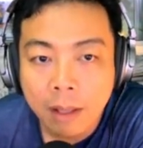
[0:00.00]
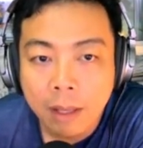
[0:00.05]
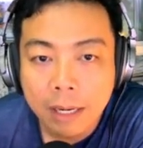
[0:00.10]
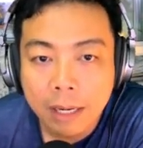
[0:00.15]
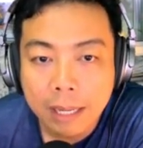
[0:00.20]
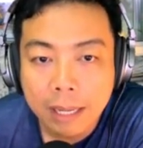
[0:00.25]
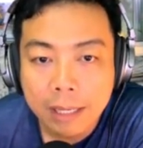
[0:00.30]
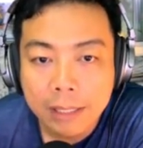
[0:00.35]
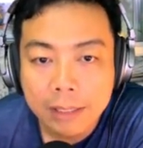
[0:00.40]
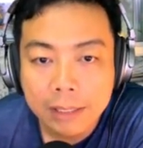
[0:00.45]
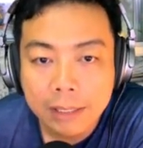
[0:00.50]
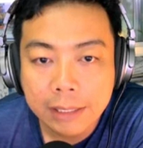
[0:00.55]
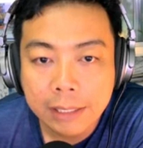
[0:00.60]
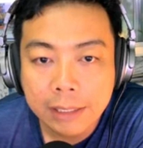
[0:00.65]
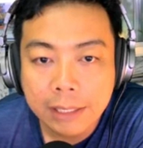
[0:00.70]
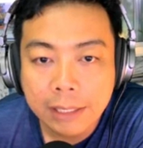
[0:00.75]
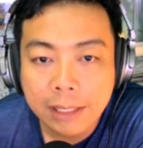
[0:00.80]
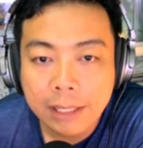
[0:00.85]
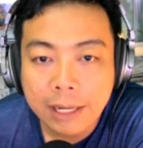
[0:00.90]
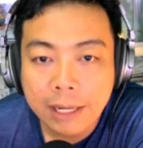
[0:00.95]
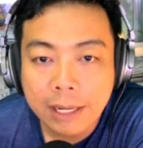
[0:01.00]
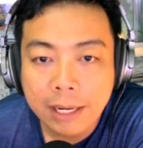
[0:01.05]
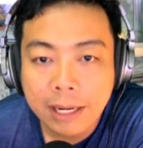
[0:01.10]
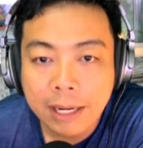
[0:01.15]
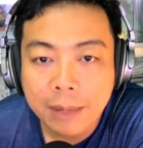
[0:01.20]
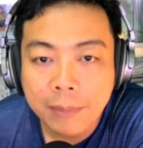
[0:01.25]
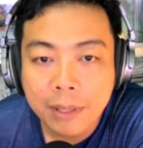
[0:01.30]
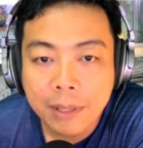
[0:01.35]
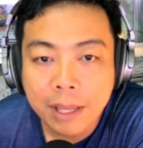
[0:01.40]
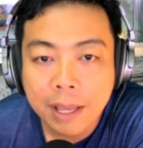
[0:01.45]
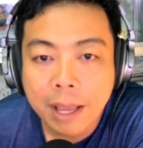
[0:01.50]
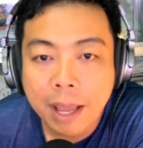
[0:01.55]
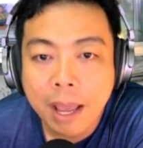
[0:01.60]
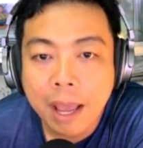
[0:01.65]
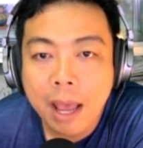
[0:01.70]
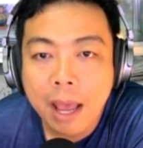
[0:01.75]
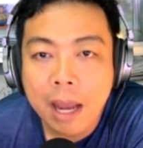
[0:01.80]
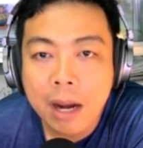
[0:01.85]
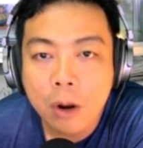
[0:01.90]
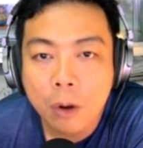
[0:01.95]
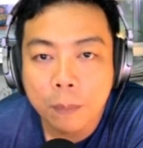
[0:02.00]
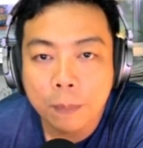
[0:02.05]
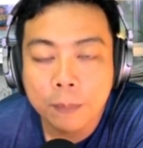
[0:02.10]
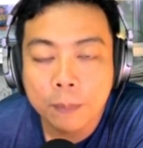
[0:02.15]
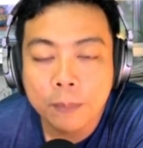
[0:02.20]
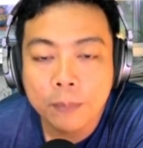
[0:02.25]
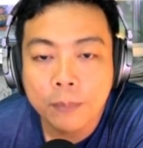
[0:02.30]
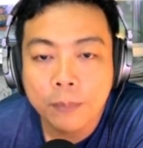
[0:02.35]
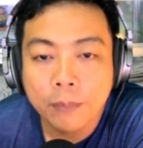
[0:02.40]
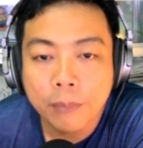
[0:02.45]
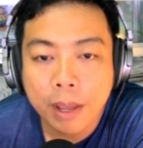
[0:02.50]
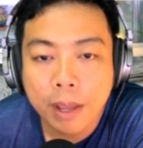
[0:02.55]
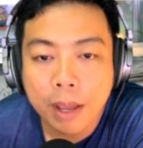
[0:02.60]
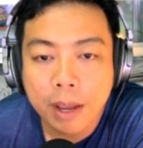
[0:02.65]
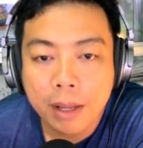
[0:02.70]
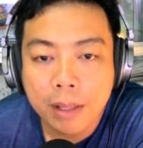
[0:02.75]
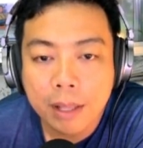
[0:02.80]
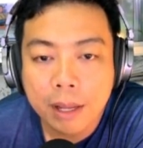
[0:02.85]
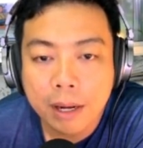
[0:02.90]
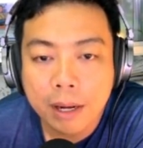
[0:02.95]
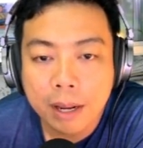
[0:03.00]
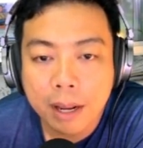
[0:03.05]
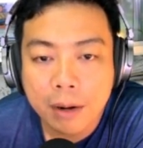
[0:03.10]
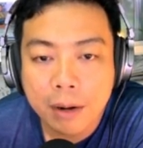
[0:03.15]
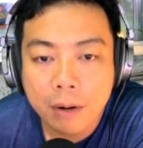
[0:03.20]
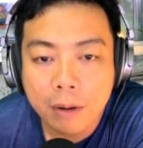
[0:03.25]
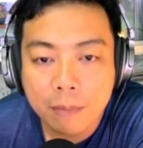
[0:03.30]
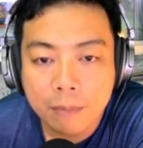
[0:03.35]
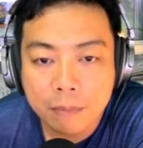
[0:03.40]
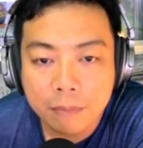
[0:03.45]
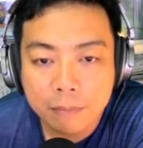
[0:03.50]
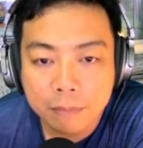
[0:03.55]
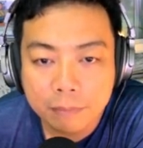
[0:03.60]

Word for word: Nah, di sini kita tinggal klik namanya Adobe. Ya, kita klik Adobe.